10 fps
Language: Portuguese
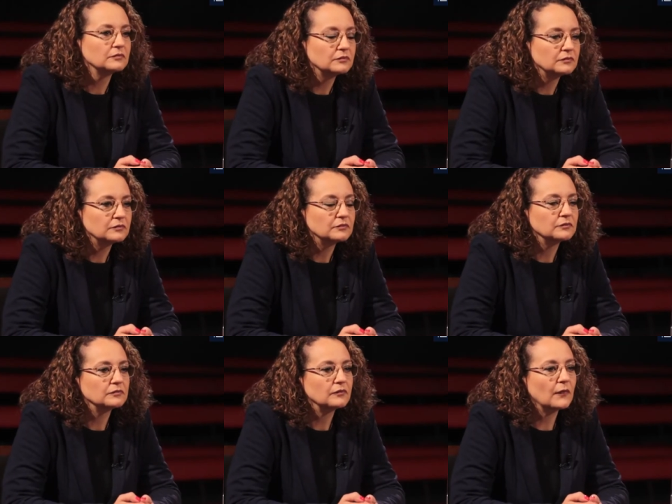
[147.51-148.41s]
Então,
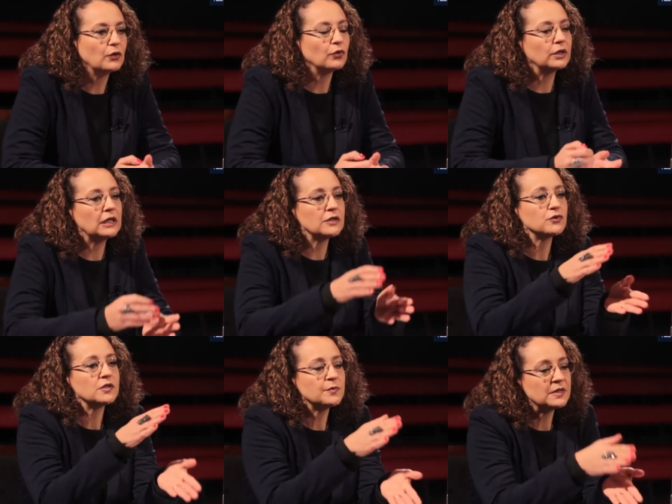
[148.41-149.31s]
que ele já Que tu é
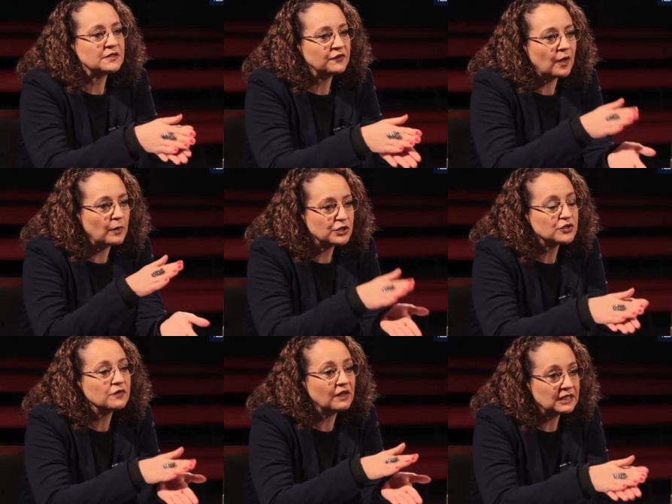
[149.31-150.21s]
analisou especificamente
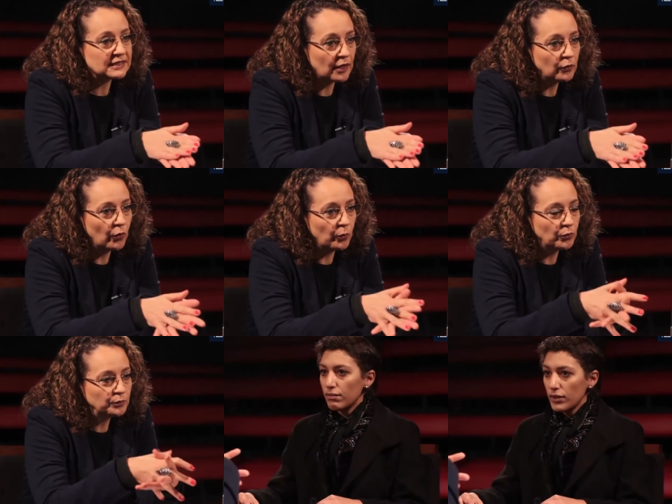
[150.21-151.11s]
as novelas da
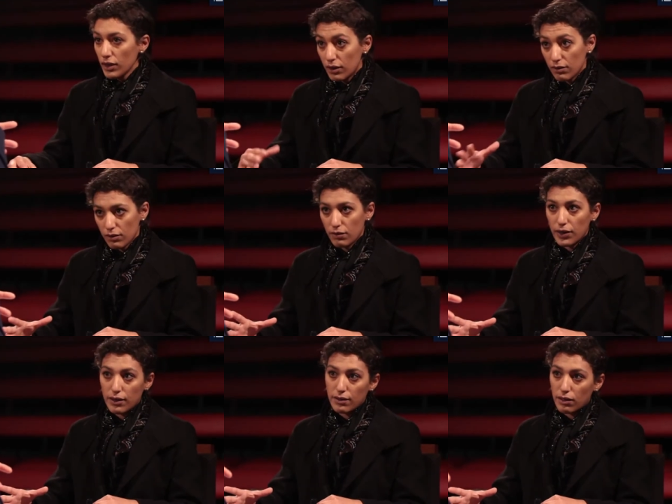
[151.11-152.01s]
Globo. Isso, as
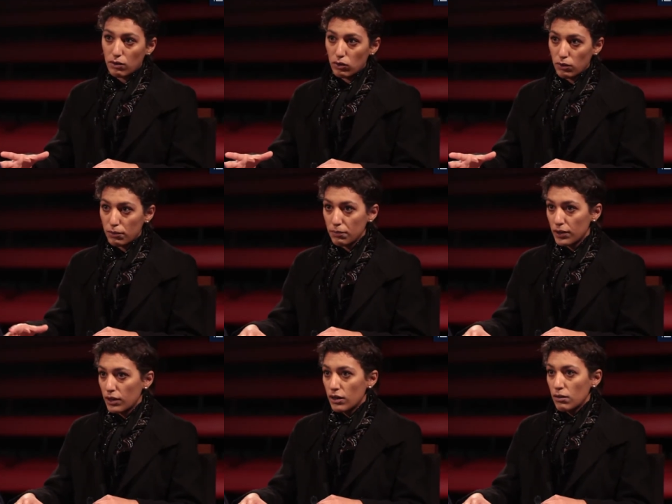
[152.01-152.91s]
novelas da Globo.
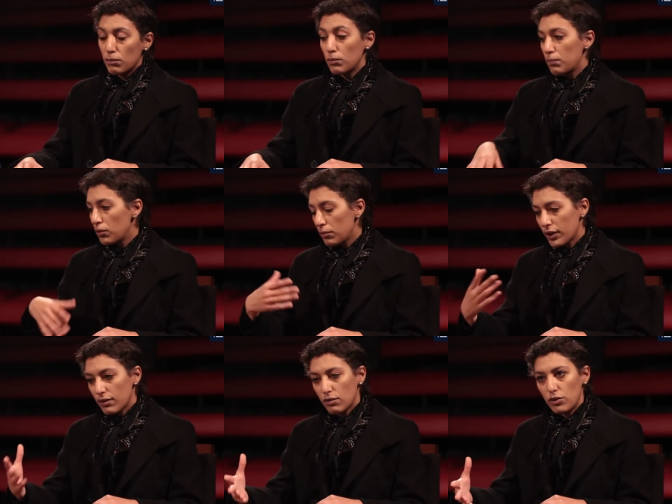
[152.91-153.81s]
Um, por uma
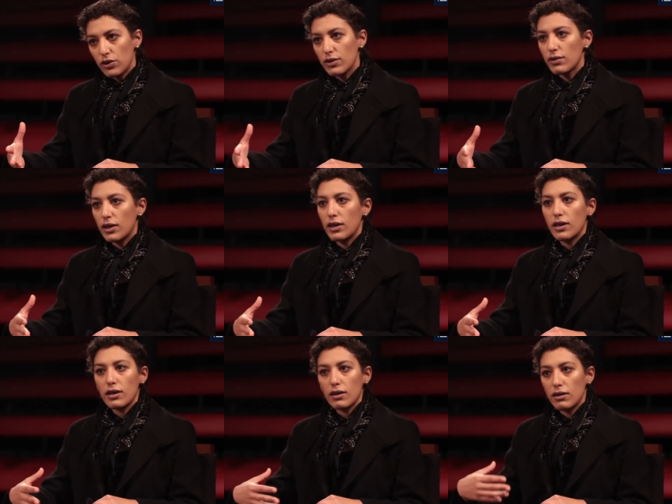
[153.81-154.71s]
questão de
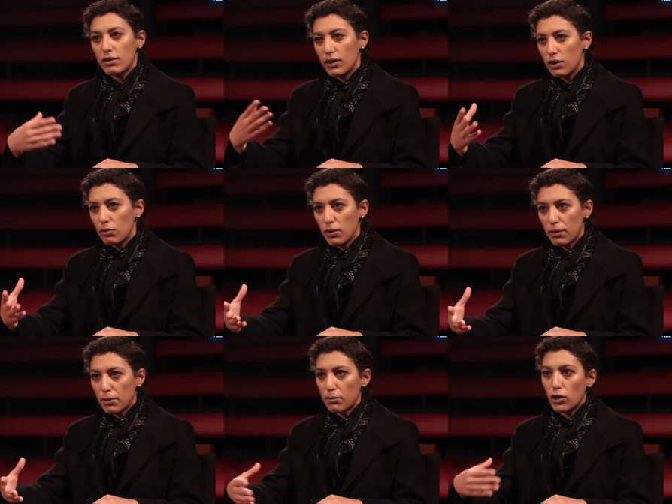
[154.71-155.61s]
ser, uh, ter
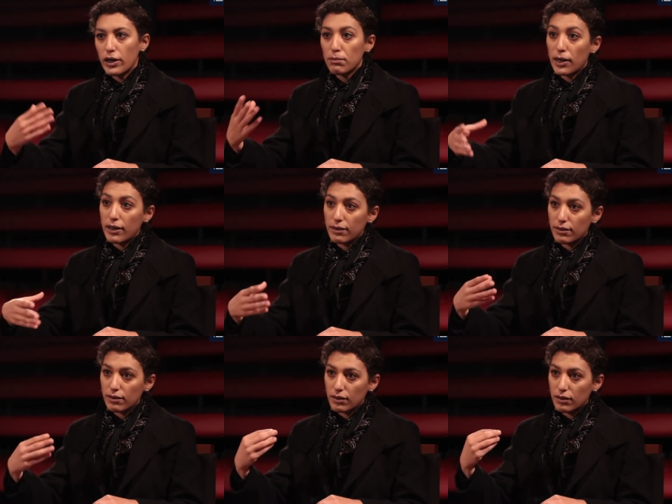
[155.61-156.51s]
uma memória mais